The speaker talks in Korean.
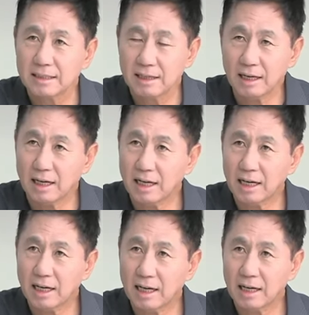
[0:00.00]

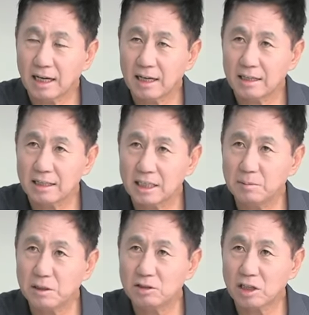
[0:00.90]
아,
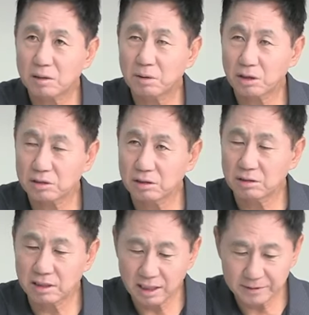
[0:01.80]
입이 쫙
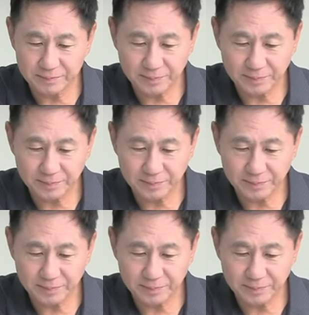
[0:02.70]
벌어졌는데